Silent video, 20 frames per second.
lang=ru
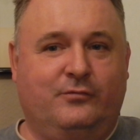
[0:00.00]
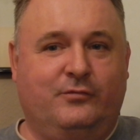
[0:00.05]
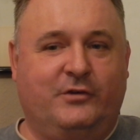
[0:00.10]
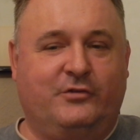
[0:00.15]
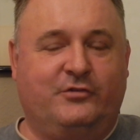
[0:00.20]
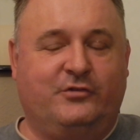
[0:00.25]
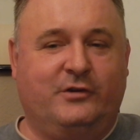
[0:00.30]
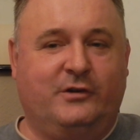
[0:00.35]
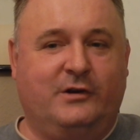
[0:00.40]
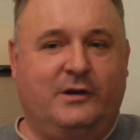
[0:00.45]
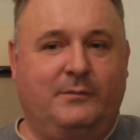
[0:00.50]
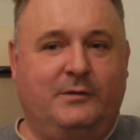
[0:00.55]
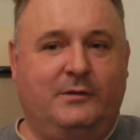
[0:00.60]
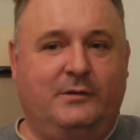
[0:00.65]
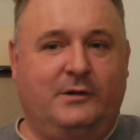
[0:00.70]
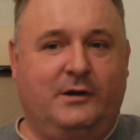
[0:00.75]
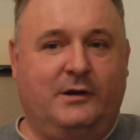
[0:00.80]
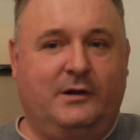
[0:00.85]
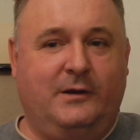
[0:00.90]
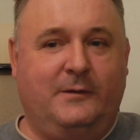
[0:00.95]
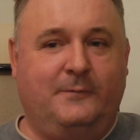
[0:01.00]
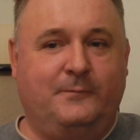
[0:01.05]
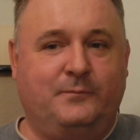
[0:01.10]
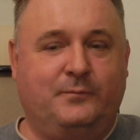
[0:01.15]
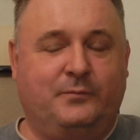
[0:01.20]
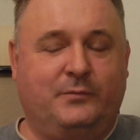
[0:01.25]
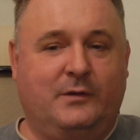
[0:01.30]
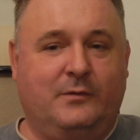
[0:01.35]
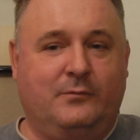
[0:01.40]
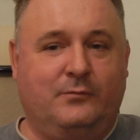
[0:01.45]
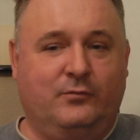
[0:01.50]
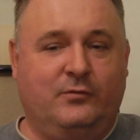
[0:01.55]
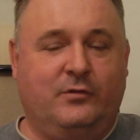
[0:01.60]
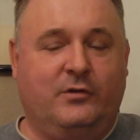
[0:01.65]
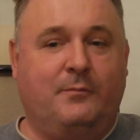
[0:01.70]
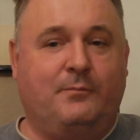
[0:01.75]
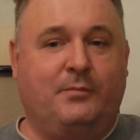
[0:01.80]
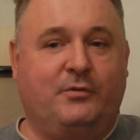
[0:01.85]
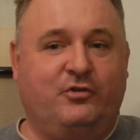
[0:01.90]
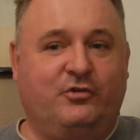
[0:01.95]
ваши комментарии, ну
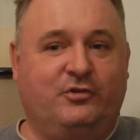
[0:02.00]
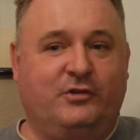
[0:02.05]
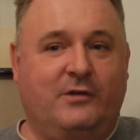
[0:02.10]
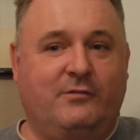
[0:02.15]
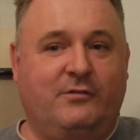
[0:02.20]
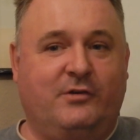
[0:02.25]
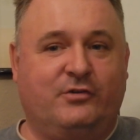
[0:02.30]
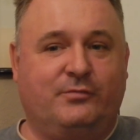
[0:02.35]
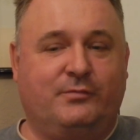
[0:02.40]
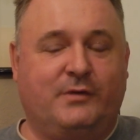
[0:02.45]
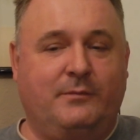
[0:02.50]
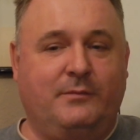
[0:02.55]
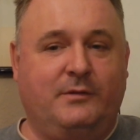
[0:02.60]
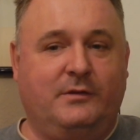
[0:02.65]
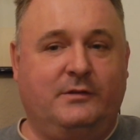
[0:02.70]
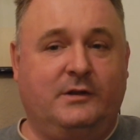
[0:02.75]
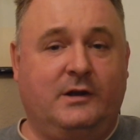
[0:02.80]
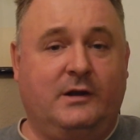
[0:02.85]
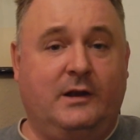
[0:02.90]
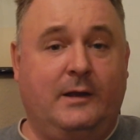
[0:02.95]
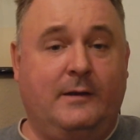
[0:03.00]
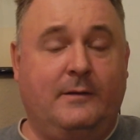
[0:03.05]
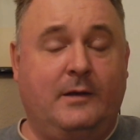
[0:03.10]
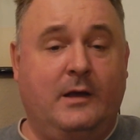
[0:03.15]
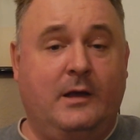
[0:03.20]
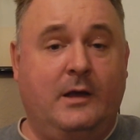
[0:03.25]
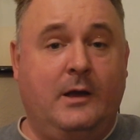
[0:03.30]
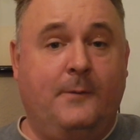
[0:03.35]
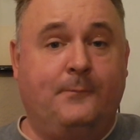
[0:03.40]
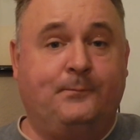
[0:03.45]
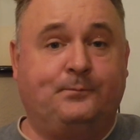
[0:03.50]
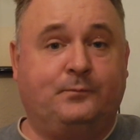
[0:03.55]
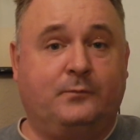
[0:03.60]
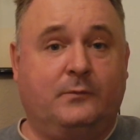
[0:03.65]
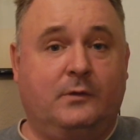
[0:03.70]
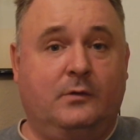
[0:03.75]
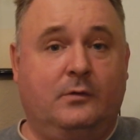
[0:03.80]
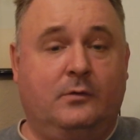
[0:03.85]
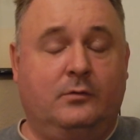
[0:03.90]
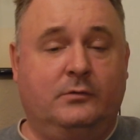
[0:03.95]
вернее почитаю ваши комментарии. Э,
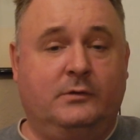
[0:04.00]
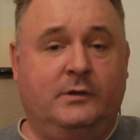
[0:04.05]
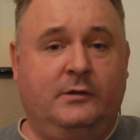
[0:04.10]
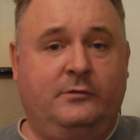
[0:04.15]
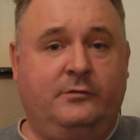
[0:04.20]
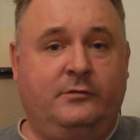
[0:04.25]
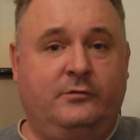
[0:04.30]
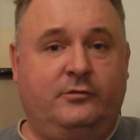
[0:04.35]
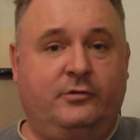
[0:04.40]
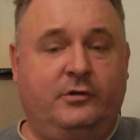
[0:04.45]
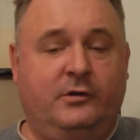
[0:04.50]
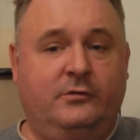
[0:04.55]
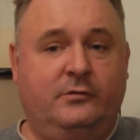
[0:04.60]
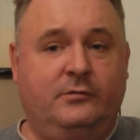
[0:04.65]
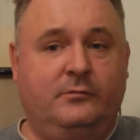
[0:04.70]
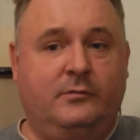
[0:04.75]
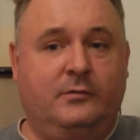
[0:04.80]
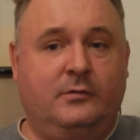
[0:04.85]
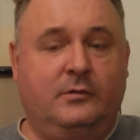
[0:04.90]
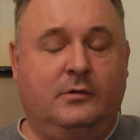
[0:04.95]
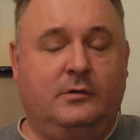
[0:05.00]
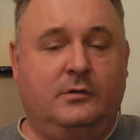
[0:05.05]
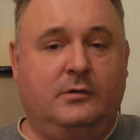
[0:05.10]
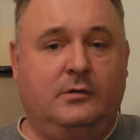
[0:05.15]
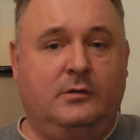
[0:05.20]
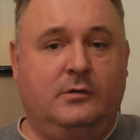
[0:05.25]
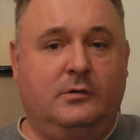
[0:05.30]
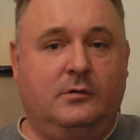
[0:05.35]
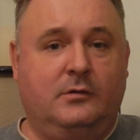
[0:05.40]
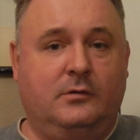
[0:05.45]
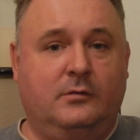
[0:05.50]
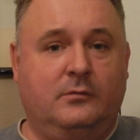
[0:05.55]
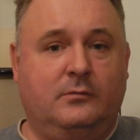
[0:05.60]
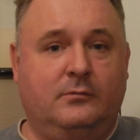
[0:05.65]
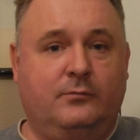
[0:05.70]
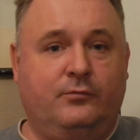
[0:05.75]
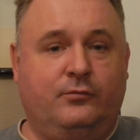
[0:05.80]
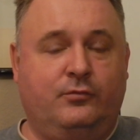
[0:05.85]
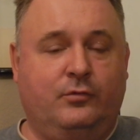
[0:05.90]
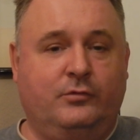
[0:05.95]
у нас сейчас э,
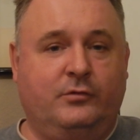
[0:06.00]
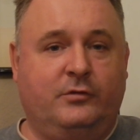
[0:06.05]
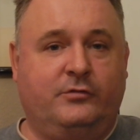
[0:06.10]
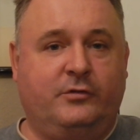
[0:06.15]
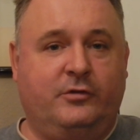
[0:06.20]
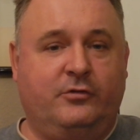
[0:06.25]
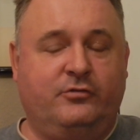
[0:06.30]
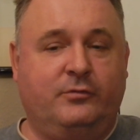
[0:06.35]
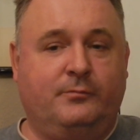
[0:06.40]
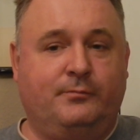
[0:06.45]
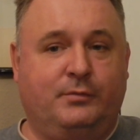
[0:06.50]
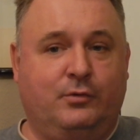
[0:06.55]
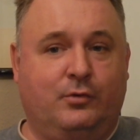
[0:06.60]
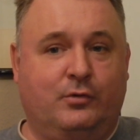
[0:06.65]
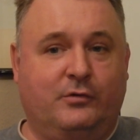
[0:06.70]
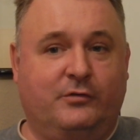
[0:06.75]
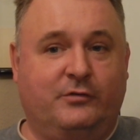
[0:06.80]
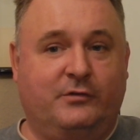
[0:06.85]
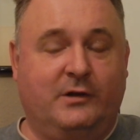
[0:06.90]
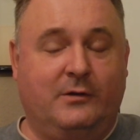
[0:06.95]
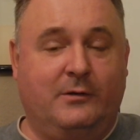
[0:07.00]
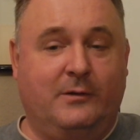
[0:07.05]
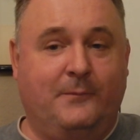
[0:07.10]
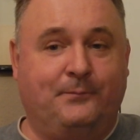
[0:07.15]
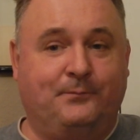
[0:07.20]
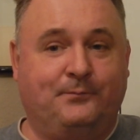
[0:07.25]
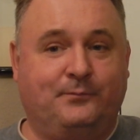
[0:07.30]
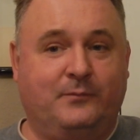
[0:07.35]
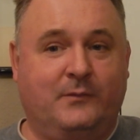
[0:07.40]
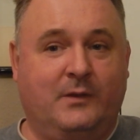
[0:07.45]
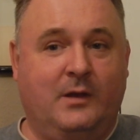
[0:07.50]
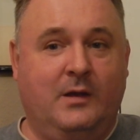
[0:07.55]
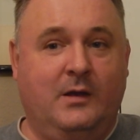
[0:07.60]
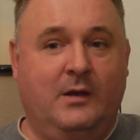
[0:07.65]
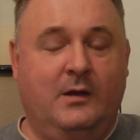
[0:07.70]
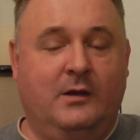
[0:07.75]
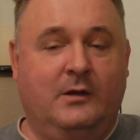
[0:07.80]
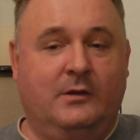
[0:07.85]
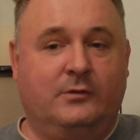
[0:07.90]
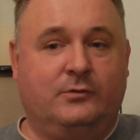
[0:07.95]
все достаточно плохо стало.
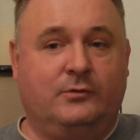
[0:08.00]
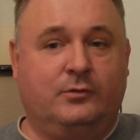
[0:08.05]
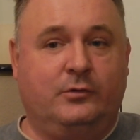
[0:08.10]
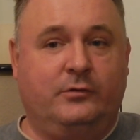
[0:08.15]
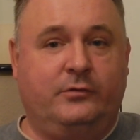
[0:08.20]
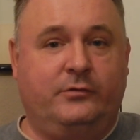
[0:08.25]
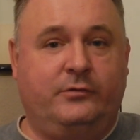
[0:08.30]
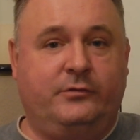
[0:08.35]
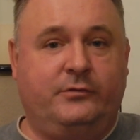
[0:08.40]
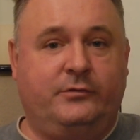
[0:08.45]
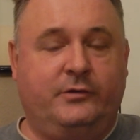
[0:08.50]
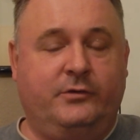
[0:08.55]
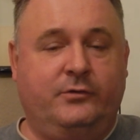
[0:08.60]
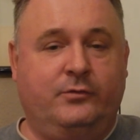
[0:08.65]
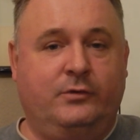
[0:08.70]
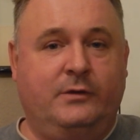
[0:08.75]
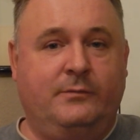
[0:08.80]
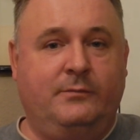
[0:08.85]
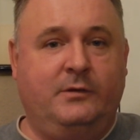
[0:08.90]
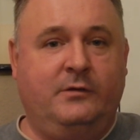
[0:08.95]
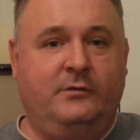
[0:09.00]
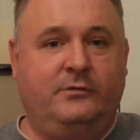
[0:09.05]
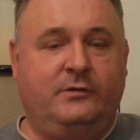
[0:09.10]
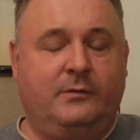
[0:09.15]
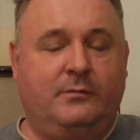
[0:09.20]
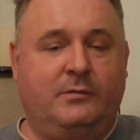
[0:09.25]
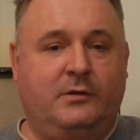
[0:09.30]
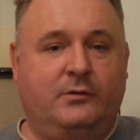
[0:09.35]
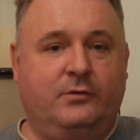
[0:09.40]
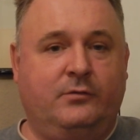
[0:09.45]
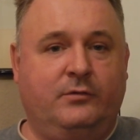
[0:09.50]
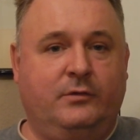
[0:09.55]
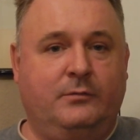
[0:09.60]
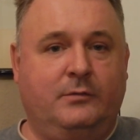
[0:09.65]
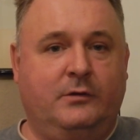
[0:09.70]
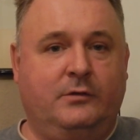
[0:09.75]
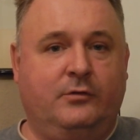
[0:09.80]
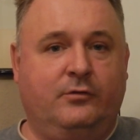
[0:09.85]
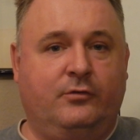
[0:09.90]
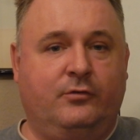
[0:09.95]
То есть с июля месяца, я обратил
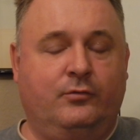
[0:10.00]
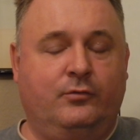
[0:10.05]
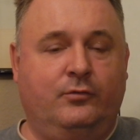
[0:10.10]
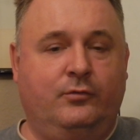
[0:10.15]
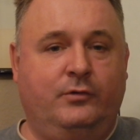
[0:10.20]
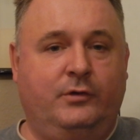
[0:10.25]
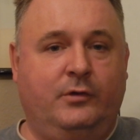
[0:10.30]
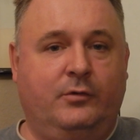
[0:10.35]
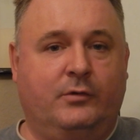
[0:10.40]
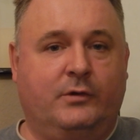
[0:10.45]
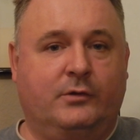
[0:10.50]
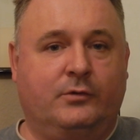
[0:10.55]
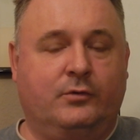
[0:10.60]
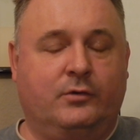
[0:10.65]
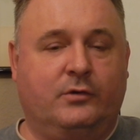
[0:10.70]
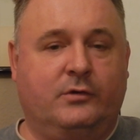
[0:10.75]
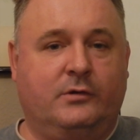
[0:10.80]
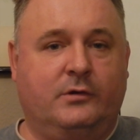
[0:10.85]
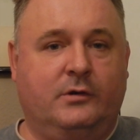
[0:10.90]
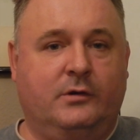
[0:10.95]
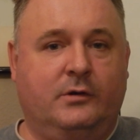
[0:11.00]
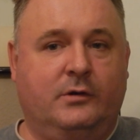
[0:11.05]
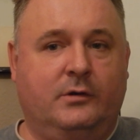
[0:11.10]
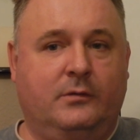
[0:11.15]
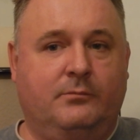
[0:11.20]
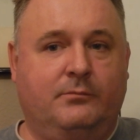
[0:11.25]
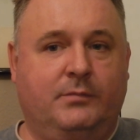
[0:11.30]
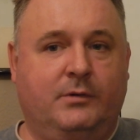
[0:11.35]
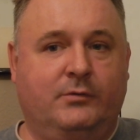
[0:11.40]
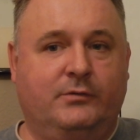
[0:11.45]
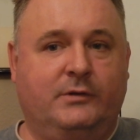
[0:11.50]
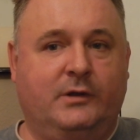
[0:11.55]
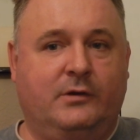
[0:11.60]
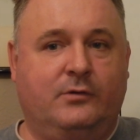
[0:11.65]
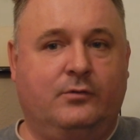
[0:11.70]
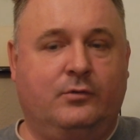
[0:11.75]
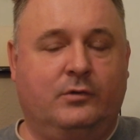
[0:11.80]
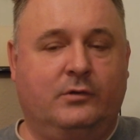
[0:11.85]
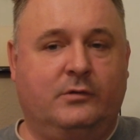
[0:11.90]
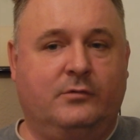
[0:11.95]
внимание, у людей, у которых э, был
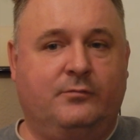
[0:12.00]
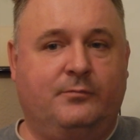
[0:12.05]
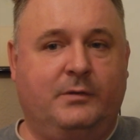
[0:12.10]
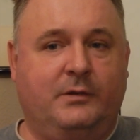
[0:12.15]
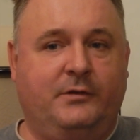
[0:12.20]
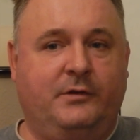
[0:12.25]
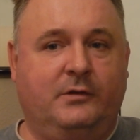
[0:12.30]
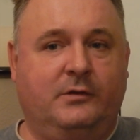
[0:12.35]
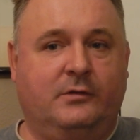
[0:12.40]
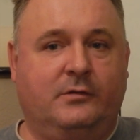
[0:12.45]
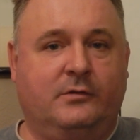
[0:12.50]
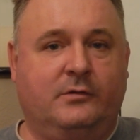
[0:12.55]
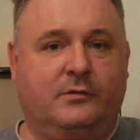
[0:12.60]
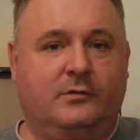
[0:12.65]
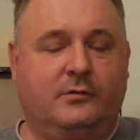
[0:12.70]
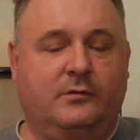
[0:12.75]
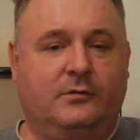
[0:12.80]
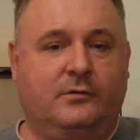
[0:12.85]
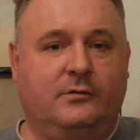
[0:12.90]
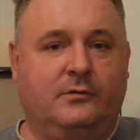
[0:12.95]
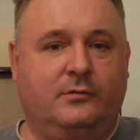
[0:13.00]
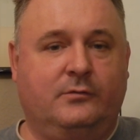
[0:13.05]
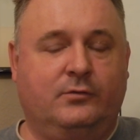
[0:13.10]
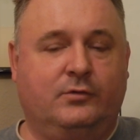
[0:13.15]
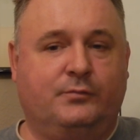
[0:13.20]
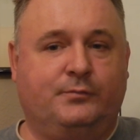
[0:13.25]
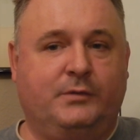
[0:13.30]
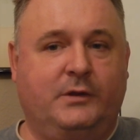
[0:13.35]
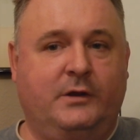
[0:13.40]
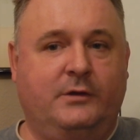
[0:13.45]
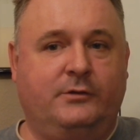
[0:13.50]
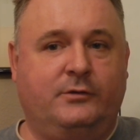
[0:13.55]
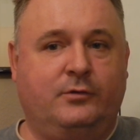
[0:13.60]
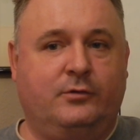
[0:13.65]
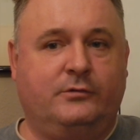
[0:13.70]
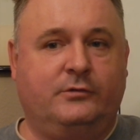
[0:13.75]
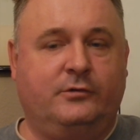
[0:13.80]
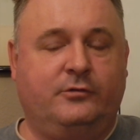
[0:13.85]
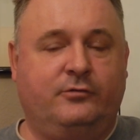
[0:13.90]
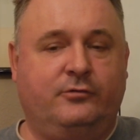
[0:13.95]
доход в пределах э,
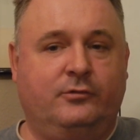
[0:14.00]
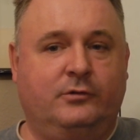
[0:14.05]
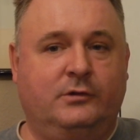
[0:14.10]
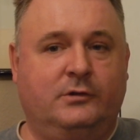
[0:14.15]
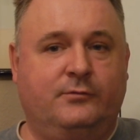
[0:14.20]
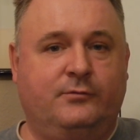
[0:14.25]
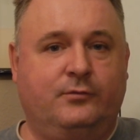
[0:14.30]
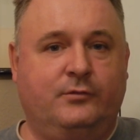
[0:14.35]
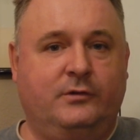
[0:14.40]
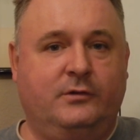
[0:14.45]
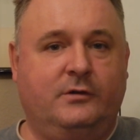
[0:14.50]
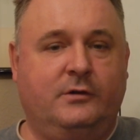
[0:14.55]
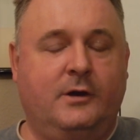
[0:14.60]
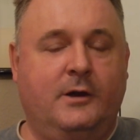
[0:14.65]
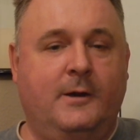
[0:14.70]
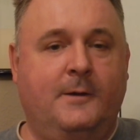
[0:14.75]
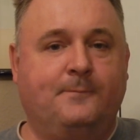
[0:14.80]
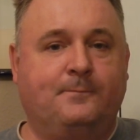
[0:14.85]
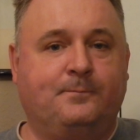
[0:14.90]
2,5-3 тысяч долларов, у них